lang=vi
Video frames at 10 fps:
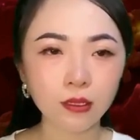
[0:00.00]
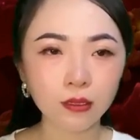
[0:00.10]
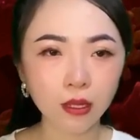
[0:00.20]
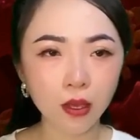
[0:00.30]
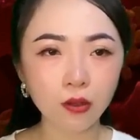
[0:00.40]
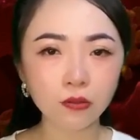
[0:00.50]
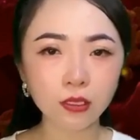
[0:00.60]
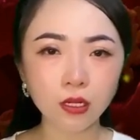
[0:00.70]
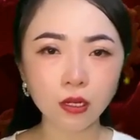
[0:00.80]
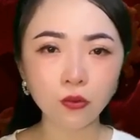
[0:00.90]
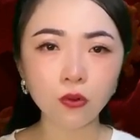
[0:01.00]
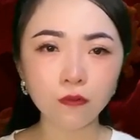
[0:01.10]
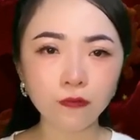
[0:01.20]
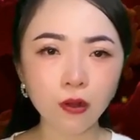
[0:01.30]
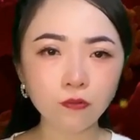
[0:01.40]
theo như lời
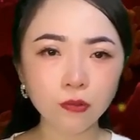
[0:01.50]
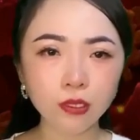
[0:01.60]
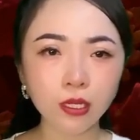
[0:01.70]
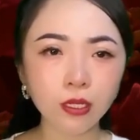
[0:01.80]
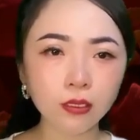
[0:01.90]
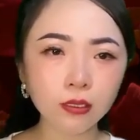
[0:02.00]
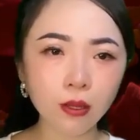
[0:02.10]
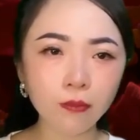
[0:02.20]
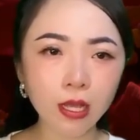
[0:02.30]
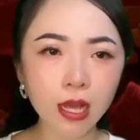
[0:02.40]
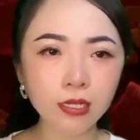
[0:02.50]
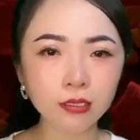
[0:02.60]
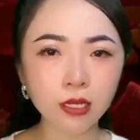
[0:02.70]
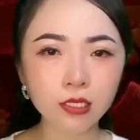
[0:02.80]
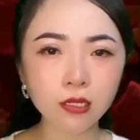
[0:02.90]
của Phong thì cứ tầm 12
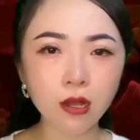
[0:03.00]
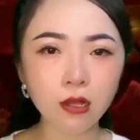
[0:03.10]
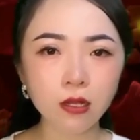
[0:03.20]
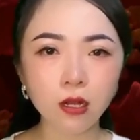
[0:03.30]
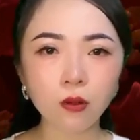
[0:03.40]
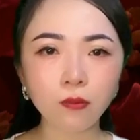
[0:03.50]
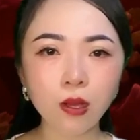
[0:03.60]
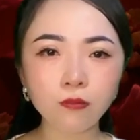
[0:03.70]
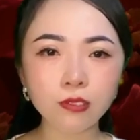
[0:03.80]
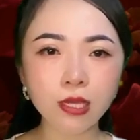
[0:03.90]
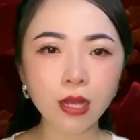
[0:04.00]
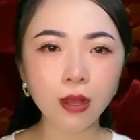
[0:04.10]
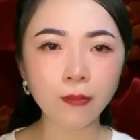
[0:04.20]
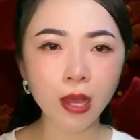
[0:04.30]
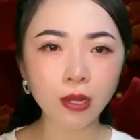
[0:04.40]
giờ trưa, ông Long sẽ
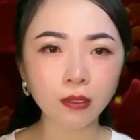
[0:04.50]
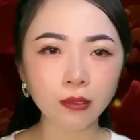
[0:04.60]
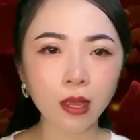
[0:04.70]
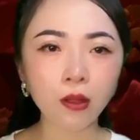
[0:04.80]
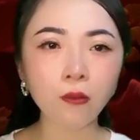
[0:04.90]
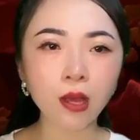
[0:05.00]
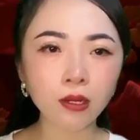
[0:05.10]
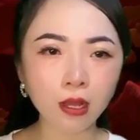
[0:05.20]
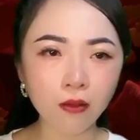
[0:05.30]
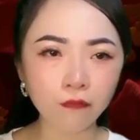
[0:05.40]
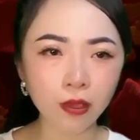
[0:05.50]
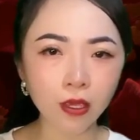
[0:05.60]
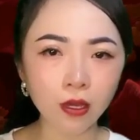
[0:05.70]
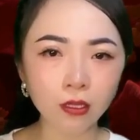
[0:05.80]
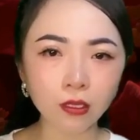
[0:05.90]
gặp An tại quán cà
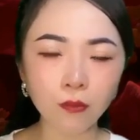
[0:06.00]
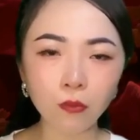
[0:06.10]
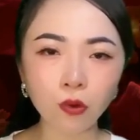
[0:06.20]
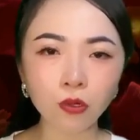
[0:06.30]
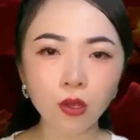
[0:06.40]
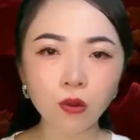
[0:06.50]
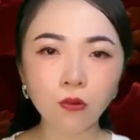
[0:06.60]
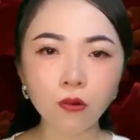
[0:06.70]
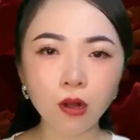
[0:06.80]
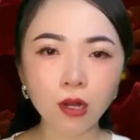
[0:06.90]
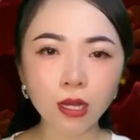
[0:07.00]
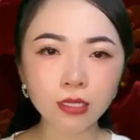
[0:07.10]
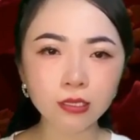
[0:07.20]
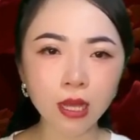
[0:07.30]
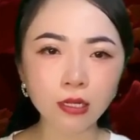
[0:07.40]
phê ở tầng 1 của
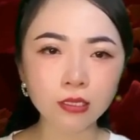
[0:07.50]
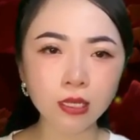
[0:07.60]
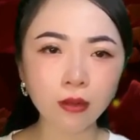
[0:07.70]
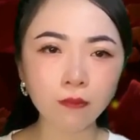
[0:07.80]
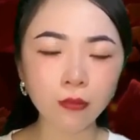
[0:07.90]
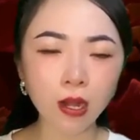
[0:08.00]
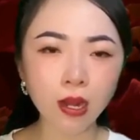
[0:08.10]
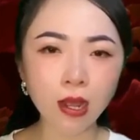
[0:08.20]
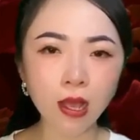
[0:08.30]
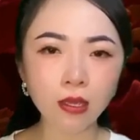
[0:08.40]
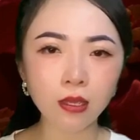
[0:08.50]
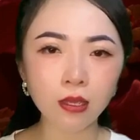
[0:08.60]
khách sạn Sun Paradise.